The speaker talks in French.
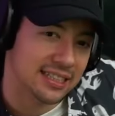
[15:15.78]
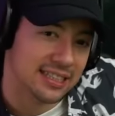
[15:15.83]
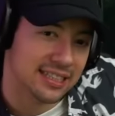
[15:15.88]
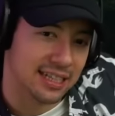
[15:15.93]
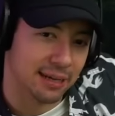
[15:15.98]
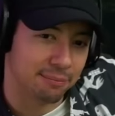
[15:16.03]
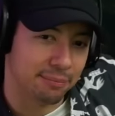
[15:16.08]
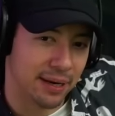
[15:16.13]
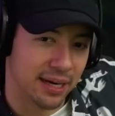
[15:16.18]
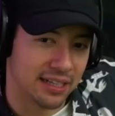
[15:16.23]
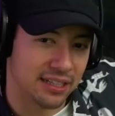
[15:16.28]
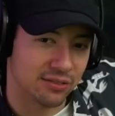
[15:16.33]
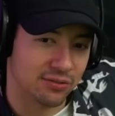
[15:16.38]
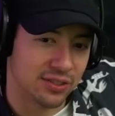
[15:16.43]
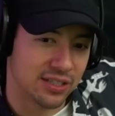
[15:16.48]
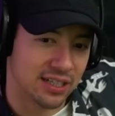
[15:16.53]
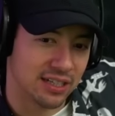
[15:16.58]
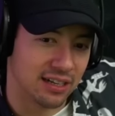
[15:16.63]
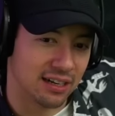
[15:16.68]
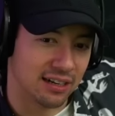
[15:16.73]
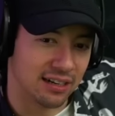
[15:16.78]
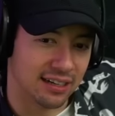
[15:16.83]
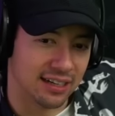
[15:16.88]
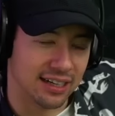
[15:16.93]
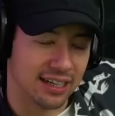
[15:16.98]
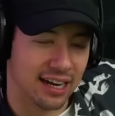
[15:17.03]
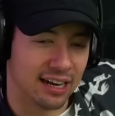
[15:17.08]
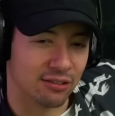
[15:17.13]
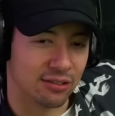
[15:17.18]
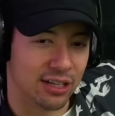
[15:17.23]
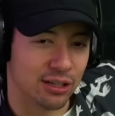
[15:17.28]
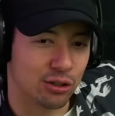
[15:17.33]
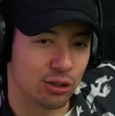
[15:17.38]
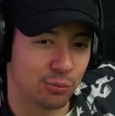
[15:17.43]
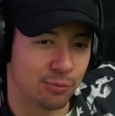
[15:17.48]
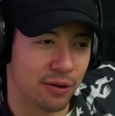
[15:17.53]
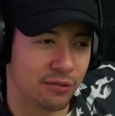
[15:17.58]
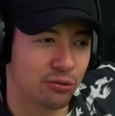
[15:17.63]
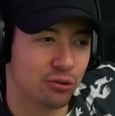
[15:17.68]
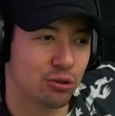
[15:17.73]
Ça paraît difficile là. Et là on a
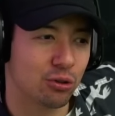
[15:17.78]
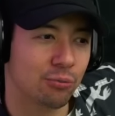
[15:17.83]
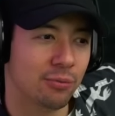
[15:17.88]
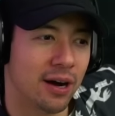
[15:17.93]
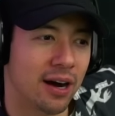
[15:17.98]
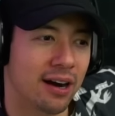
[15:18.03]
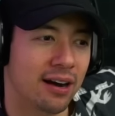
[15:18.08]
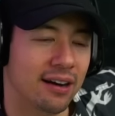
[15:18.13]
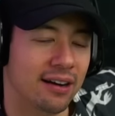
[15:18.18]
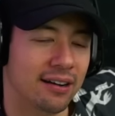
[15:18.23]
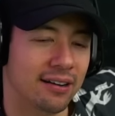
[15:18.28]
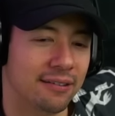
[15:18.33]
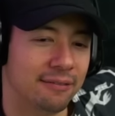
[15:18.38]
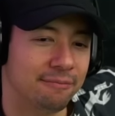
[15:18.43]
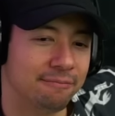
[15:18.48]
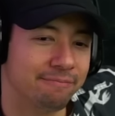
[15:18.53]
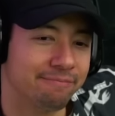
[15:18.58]
toujours pas vu le combat